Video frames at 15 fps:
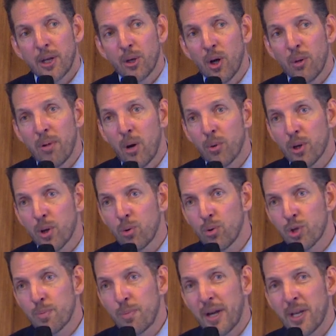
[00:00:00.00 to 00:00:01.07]
normal que
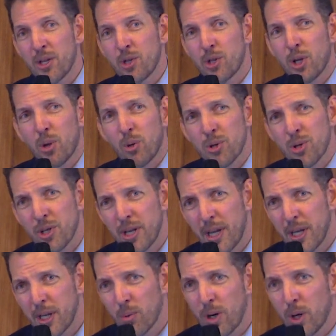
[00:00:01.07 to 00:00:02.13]
alguns países que
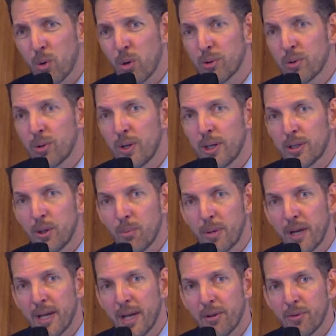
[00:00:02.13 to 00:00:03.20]
considerem que o acordo não é tão
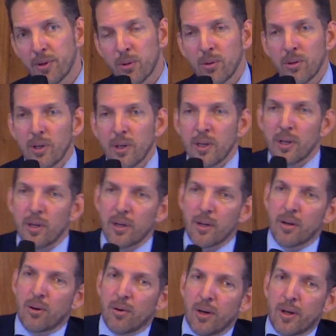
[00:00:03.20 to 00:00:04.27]
benéfico
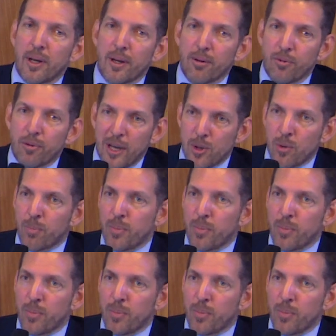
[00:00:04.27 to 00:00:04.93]
é, façam